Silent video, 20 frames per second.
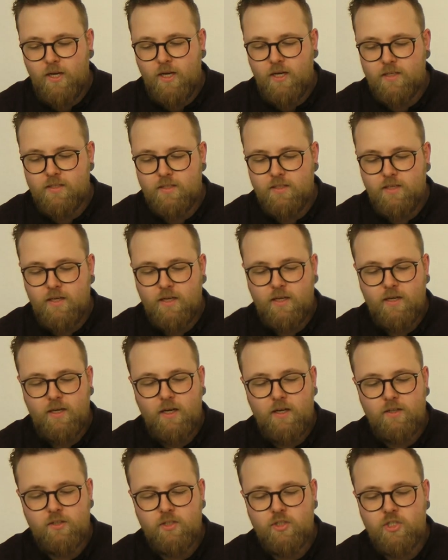ersten der
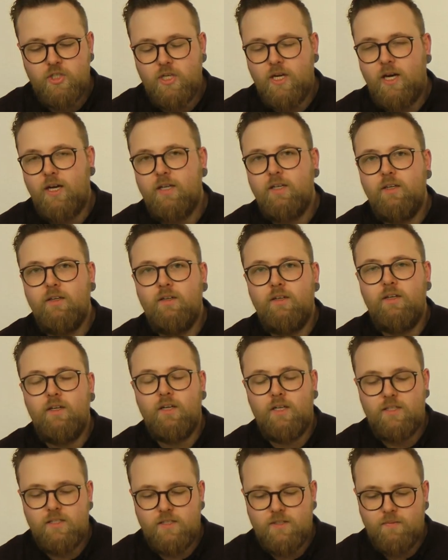genannten Stadien
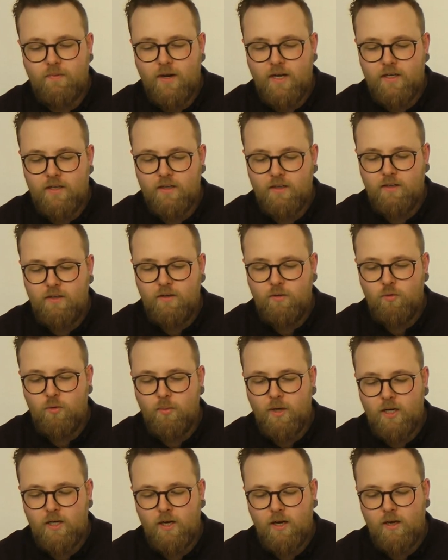in das zweite
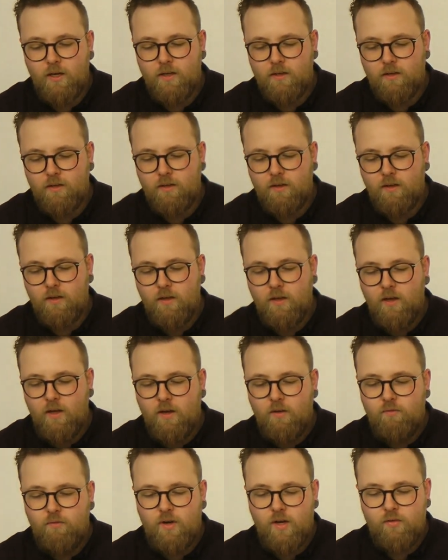hinübergleitet,
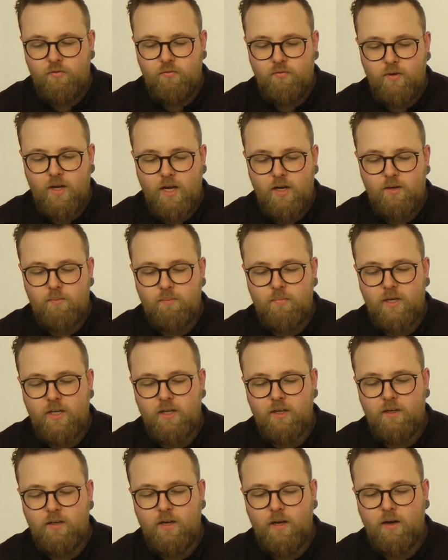werfen wir einen
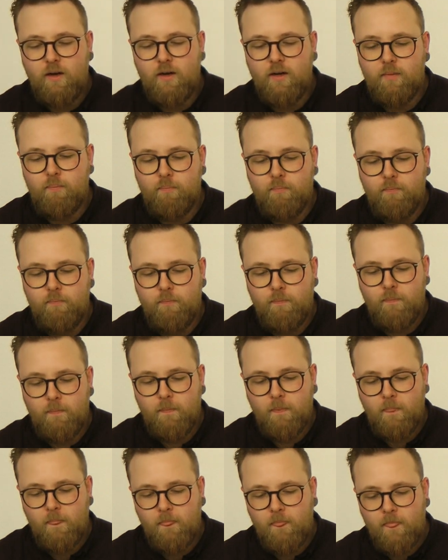Blick in ihr Heim.
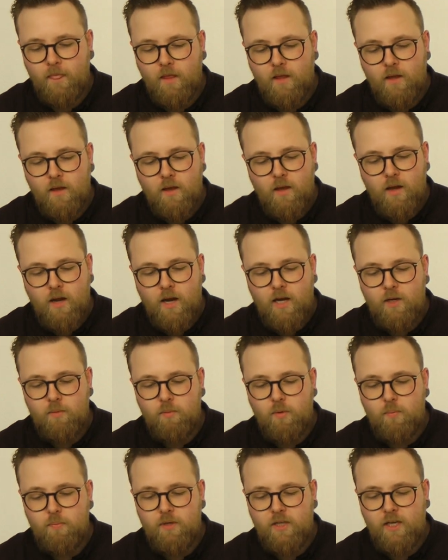Eine
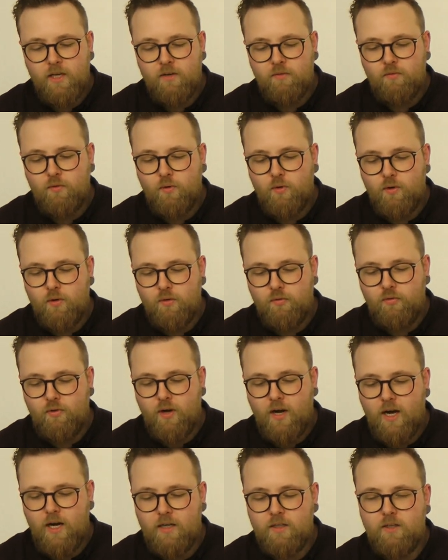möblierte Wohnung
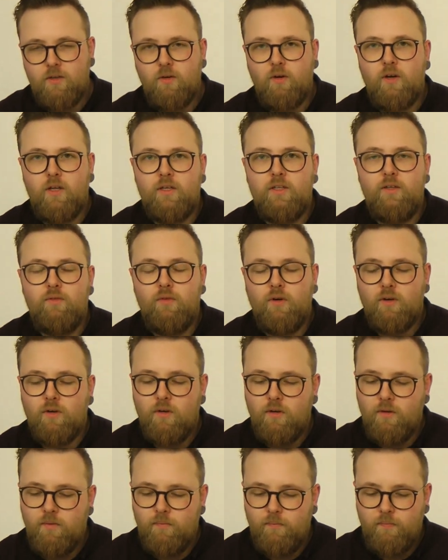für 8 Dollar die
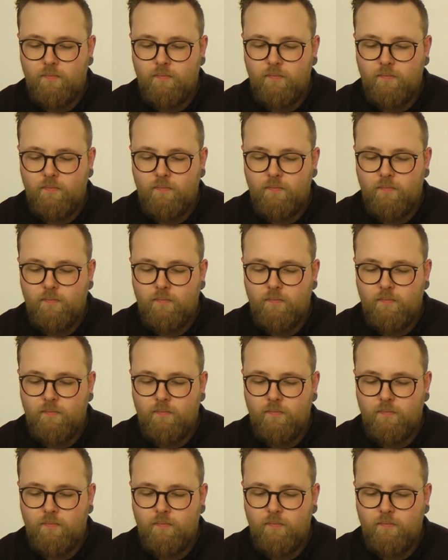Woche,